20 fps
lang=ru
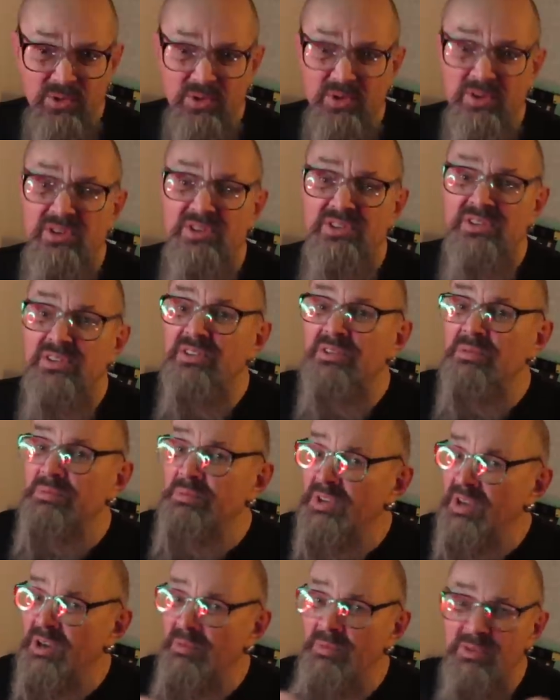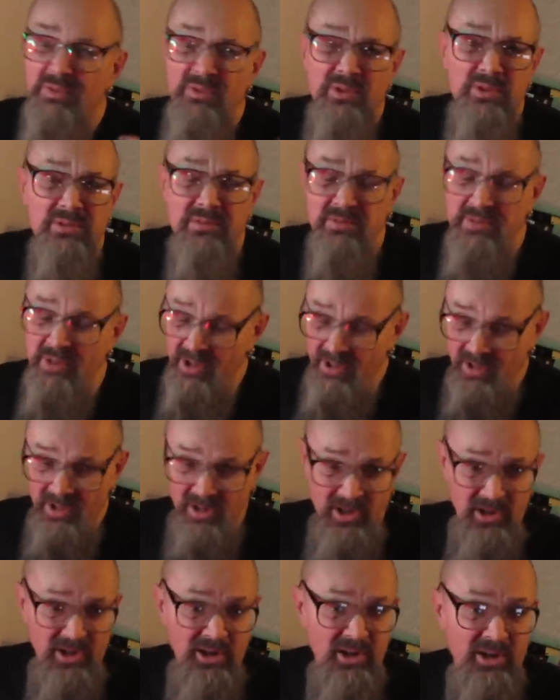Doors, это прямо вот...
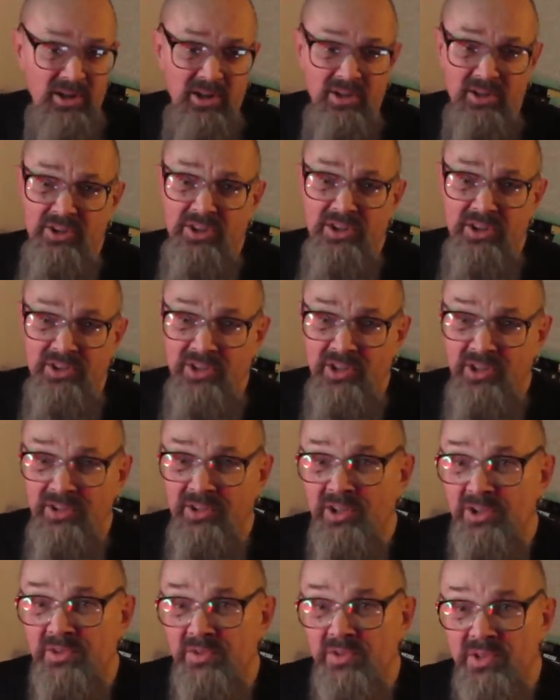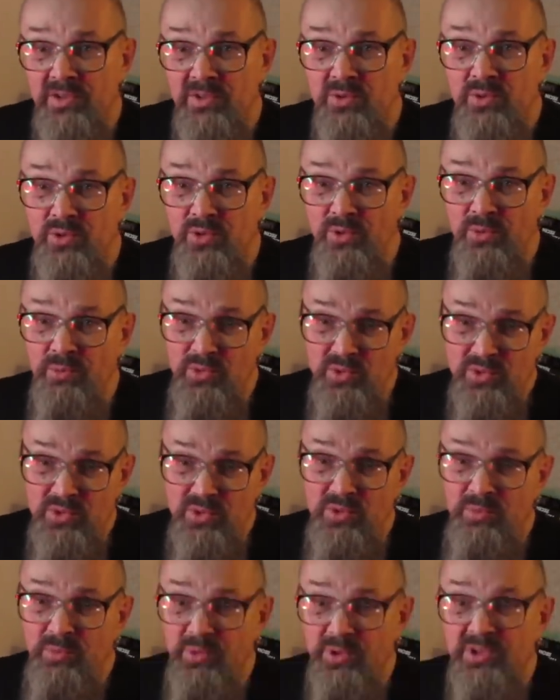Нет, не от каждого, я слушаю
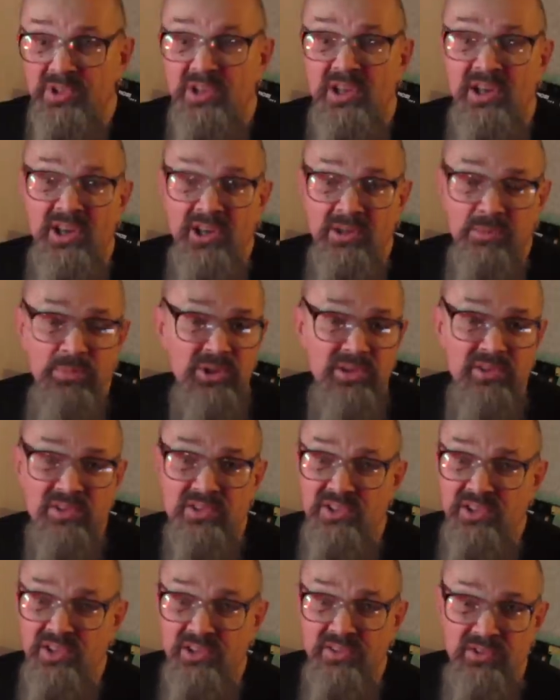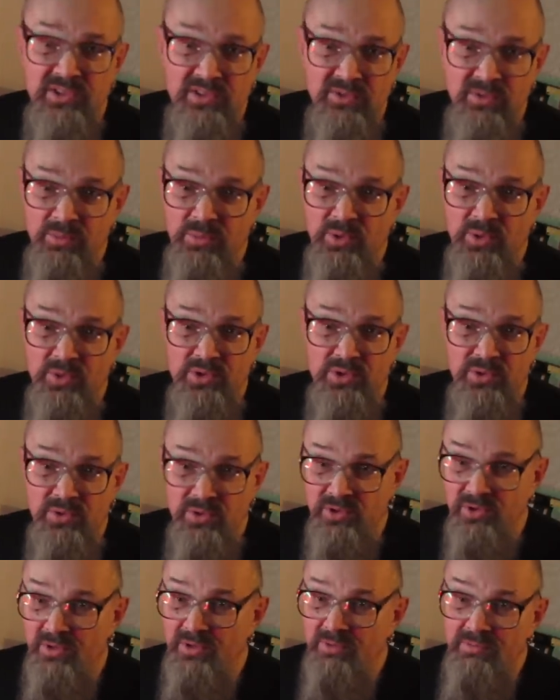музыку просто, я и от Битлз не от всего прусь
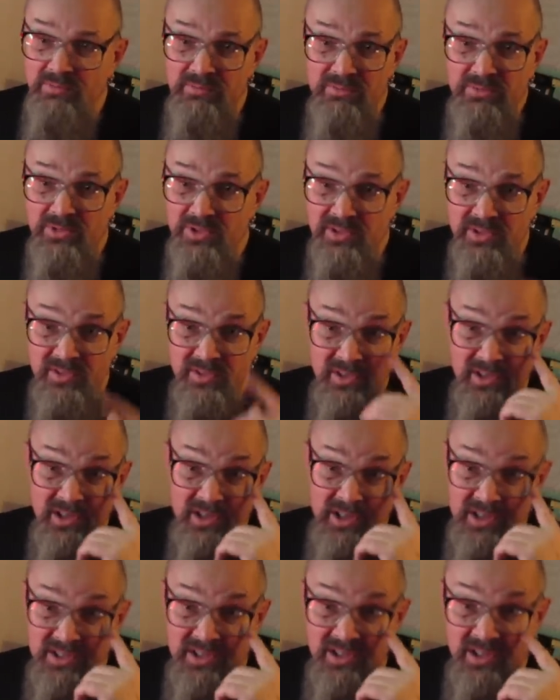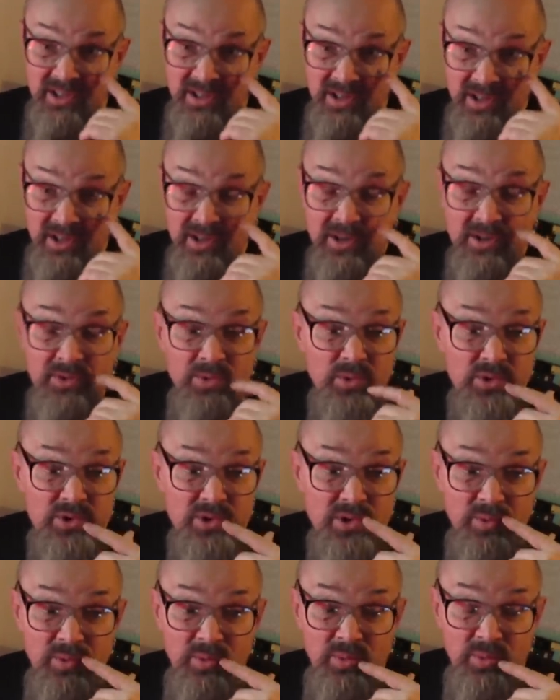тоже, честно говоря, хотя
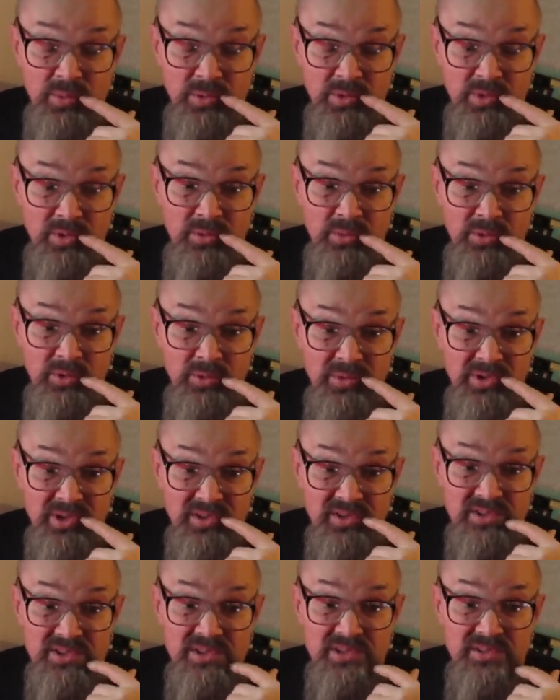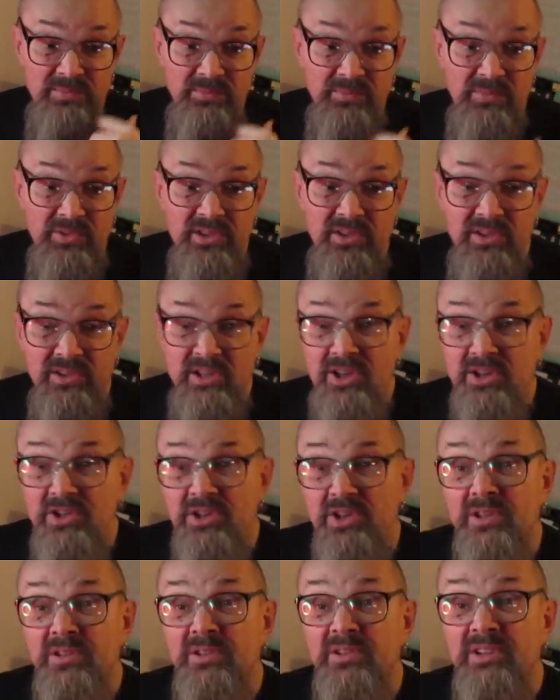очень люблю, люблю Битлз. И
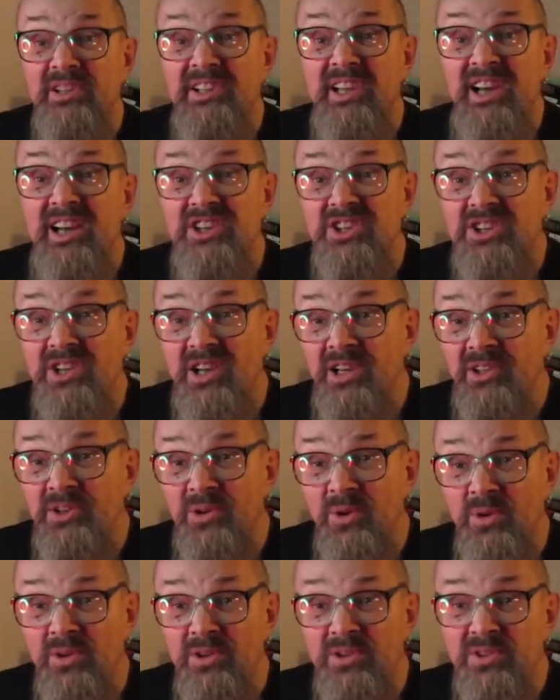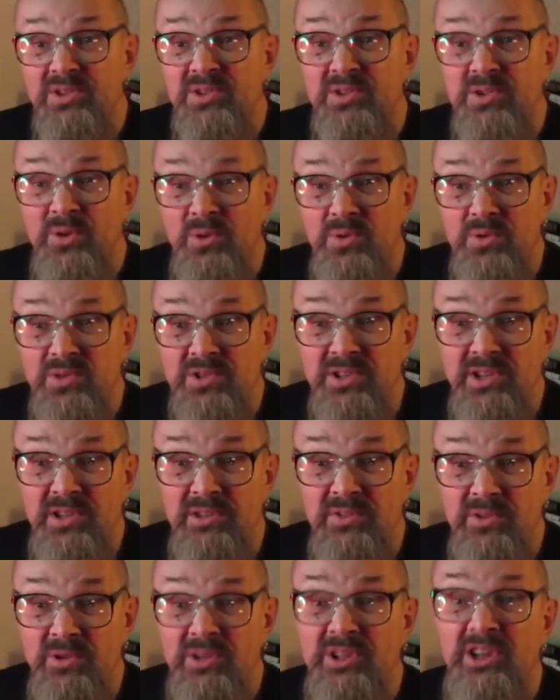даже, даже от Роллинг Стоунс не
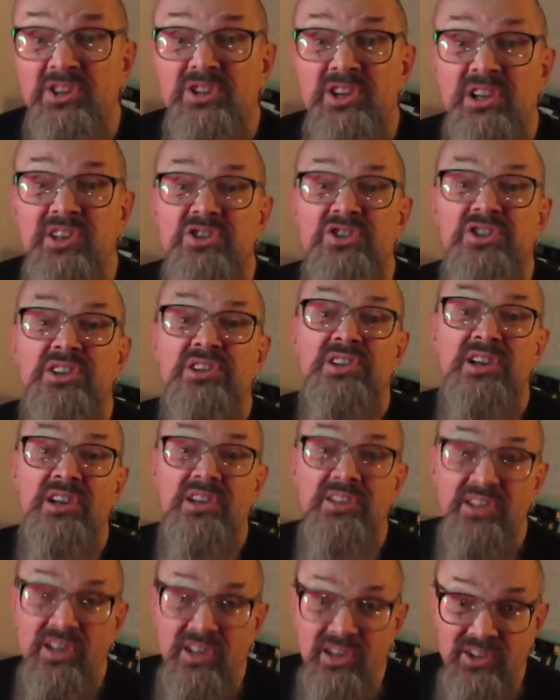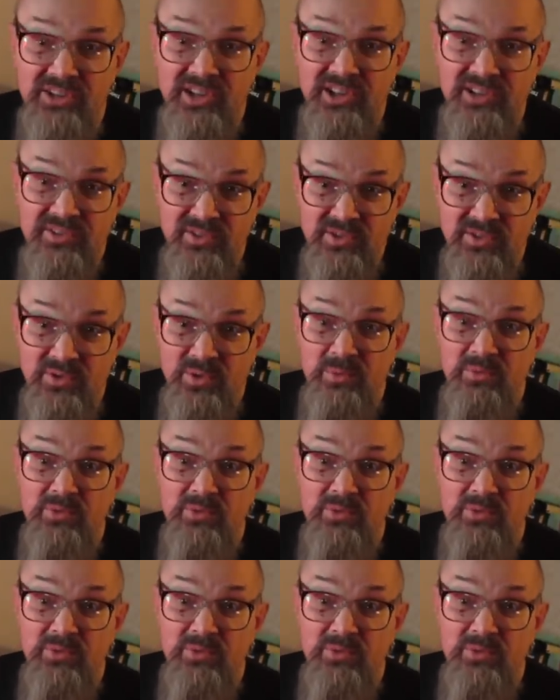от всего, даже от Джет Ротал не от всего.